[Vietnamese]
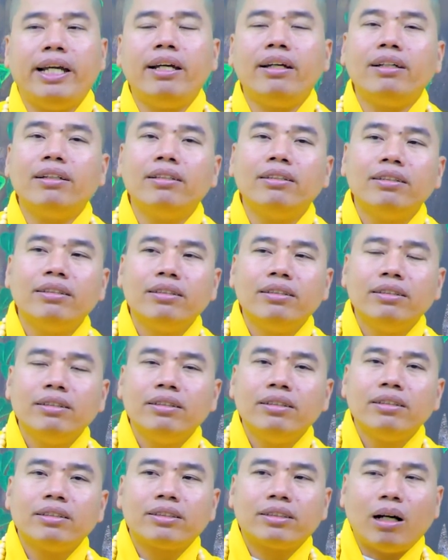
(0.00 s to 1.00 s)
mẽ.
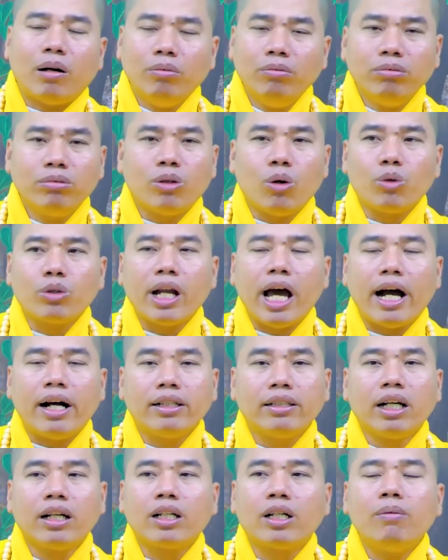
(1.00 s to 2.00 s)
Sống cuộc
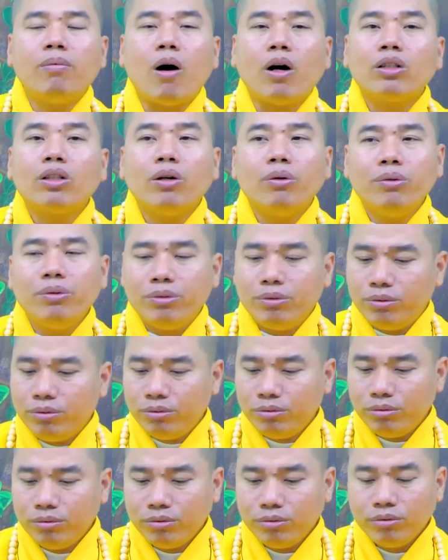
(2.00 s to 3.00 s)
đời đừng có bỏ tu.
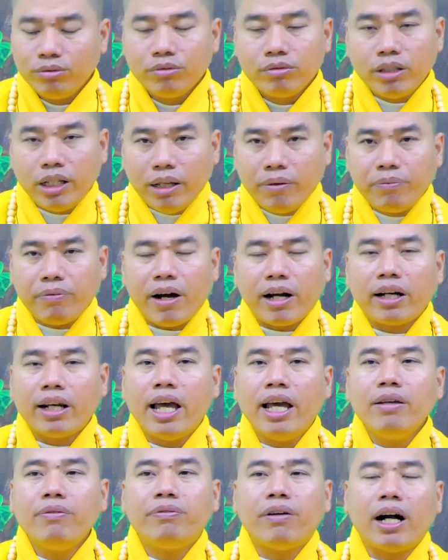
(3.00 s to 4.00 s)
Niệm Phật,
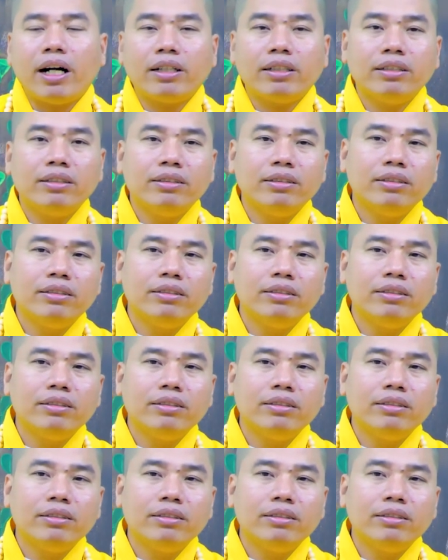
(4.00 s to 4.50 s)
lễ Phật,